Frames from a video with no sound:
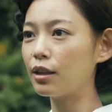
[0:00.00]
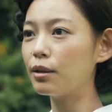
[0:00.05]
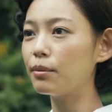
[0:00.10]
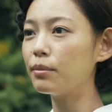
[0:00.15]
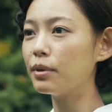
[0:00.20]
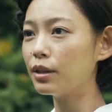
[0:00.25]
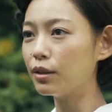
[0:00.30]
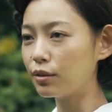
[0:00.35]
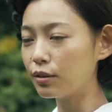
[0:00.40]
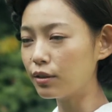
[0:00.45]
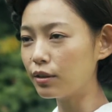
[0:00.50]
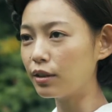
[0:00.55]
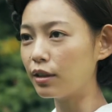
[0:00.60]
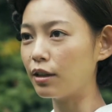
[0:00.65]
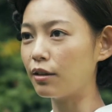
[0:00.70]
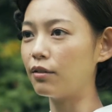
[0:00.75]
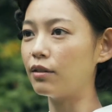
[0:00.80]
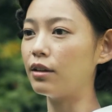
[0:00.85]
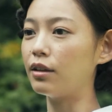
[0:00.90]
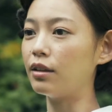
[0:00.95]
てみるって
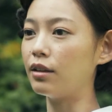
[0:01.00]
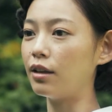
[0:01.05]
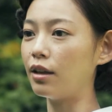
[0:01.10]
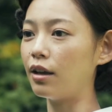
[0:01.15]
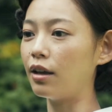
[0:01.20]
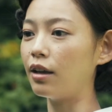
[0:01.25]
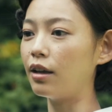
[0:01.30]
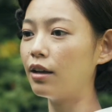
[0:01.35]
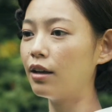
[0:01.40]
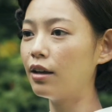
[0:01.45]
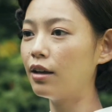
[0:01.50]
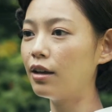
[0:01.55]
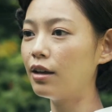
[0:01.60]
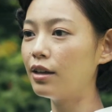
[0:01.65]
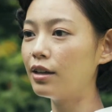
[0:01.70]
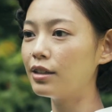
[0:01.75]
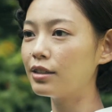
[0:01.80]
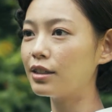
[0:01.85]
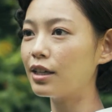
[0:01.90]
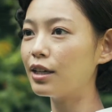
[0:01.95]
言われて、
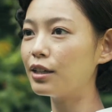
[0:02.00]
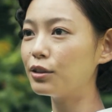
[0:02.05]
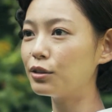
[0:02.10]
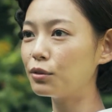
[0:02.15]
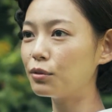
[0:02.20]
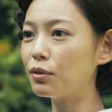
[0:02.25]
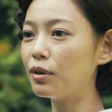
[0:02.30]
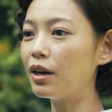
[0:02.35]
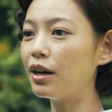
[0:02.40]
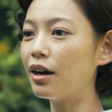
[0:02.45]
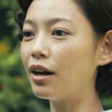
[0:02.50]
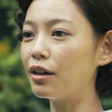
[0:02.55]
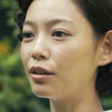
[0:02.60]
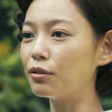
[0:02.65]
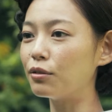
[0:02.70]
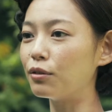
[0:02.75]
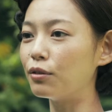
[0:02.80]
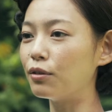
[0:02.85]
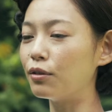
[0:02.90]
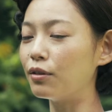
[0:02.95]
最初は
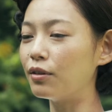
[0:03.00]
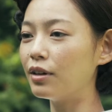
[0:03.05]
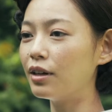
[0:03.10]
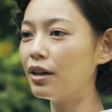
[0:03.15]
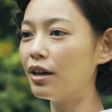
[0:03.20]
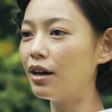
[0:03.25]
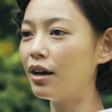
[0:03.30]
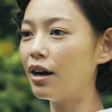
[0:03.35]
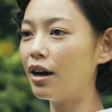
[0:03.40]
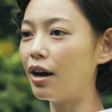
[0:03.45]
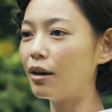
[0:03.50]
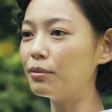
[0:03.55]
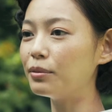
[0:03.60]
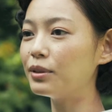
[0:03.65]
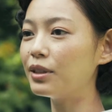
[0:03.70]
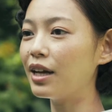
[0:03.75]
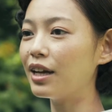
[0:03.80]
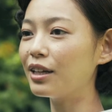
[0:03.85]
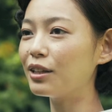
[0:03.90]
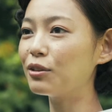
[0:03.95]
危
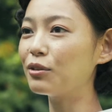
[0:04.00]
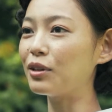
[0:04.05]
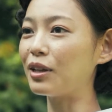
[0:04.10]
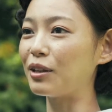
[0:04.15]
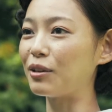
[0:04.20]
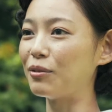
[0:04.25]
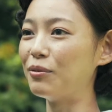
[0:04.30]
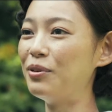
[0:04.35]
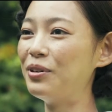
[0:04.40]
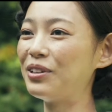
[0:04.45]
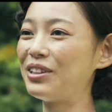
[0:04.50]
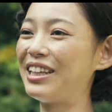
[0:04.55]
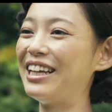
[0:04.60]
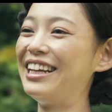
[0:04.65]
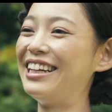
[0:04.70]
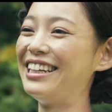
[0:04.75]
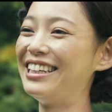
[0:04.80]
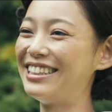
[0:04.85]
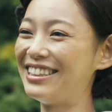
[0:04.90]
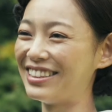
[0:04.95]
ない人だと思っ
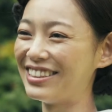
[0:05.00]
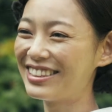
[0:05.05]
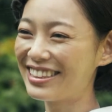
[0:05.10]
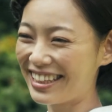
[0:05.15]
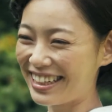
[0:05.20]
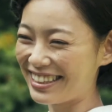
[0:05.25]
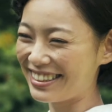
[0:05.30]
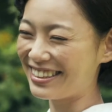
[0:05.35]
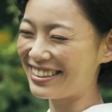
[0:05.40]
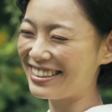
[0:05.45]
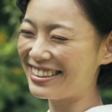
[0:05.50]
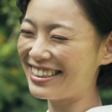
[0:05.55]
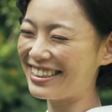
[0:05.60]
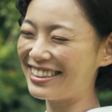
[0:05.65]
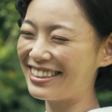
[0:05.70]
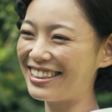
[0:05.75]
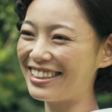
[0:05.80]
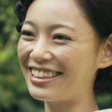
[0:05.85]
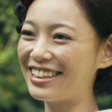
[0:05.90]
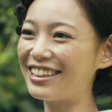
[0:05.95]
たんですよ、スカウトして
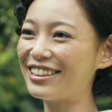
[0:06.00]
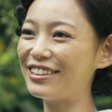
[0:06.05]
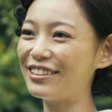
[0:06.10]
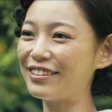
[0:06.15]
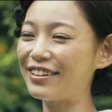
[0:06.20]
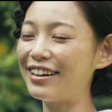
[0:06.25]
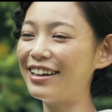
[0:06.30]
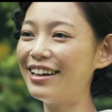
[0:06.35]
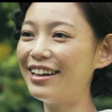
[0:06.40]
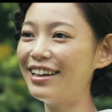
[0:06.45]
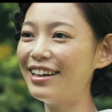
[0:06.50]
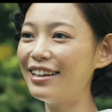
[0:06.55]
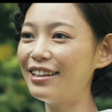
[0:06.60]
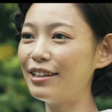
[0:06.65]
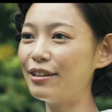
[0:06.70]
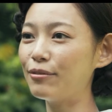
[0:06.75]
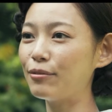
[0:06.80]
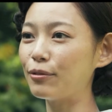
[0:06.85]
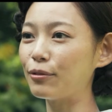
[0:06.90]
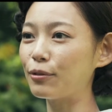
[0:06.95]
くれた人が。
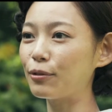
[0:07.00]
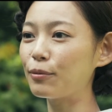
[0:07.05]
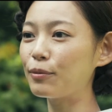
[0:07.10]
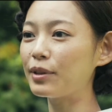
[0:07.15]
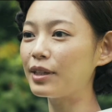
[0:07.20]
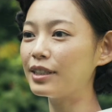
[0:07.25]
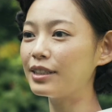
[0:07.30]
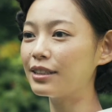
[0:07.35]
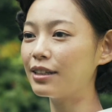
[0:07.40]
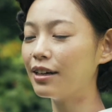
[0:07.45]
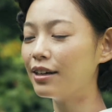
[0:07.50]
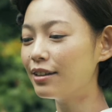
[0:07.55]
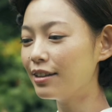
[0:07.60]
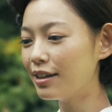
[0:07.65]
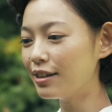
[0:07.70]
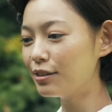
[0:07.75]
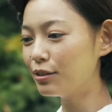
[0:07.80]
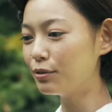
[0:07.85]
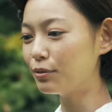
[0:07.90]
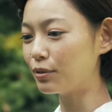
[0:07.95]
でも友達が「あ、
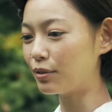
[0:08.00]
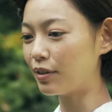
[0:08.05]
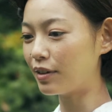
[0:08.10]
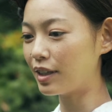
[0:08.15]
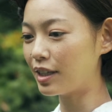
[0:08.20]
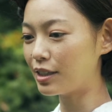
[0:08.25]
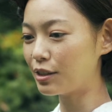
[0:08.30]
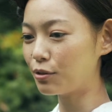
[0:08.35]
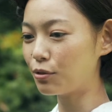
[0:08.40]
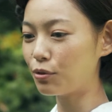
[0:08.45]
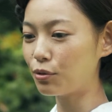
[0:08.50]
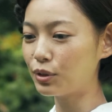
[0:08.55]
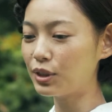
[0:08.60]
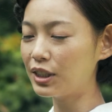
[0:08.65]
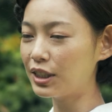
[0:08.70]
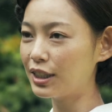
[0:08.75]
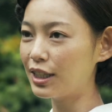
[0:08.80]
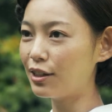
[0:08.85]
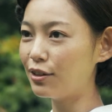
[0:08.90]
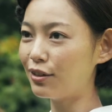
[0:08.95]
大丈夫、私ここ
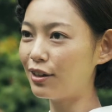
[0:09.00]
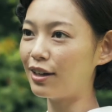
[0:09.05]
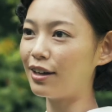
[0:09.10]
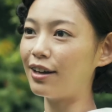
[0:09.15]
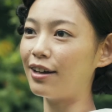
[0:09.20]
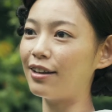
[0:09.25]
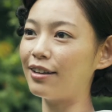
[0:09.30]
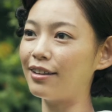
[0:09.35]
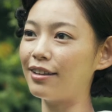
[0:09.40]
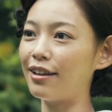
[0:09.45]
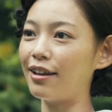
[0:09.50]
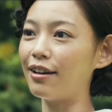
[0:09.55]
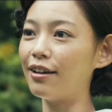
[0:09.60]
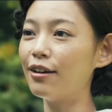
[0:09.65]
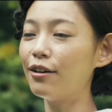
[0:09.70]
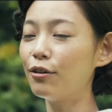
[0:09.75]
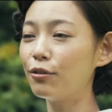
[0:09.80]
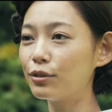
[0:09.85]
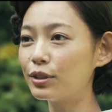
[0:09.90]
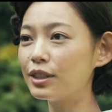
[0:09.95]
知ってるから」って
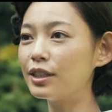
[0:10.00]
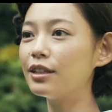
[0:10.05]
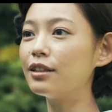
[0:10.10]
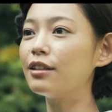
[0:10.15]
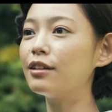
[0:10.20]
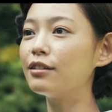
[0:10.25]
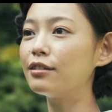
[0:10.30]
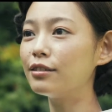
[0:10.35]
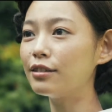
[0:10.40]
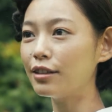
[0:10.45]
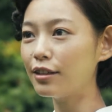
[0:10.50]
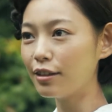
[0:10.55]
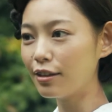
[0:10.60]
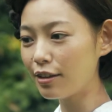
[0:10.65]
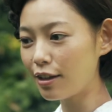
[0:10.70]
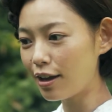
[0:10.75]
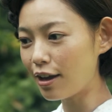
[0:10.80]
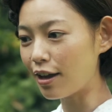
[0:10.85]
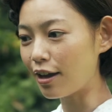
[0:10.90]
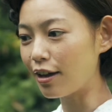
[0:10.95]
教えてくれ
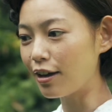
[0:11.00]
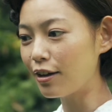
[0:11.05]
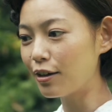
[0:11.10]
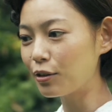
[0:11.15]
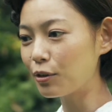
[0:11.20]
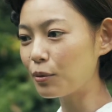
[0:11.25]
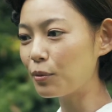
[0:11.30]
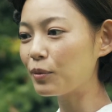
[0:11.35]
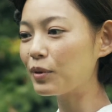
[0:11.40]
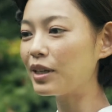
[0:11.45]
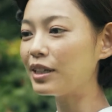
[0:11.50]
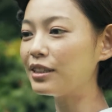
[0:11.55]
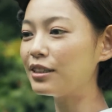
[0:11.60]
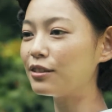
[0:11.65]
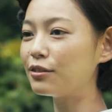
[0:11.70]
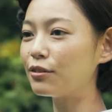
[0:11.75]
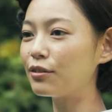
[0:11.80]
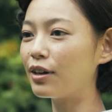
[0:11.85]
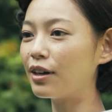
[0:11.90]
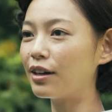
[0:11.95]
て、友
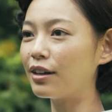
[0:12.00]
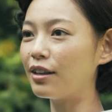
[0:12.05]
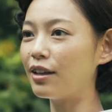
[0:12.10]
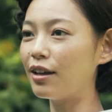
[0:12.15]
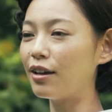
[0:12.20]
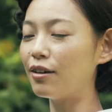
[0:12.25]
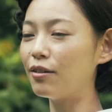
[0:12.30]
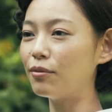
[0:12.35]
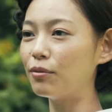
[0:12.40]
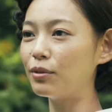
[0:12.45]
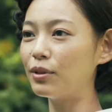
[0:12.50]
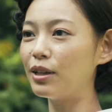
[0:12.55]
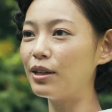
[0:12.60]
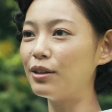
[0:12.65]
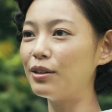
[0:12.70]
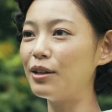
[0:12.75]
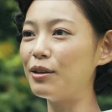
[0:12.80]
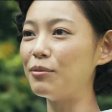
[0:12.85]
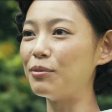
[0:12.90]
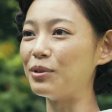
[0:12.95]
達のおかげで
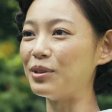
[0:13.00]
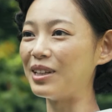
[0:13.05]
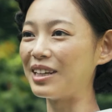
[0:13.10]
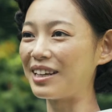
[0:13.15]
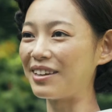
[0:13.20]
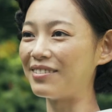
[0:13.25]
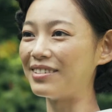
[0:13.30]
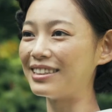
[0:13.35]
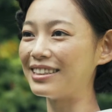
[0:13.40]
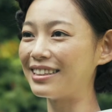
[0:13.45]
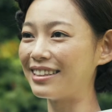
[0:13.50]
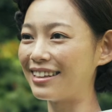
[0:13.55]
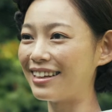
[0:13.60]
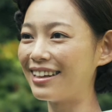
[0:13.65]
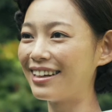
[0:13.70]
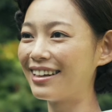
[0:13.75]
モデルデビューできまし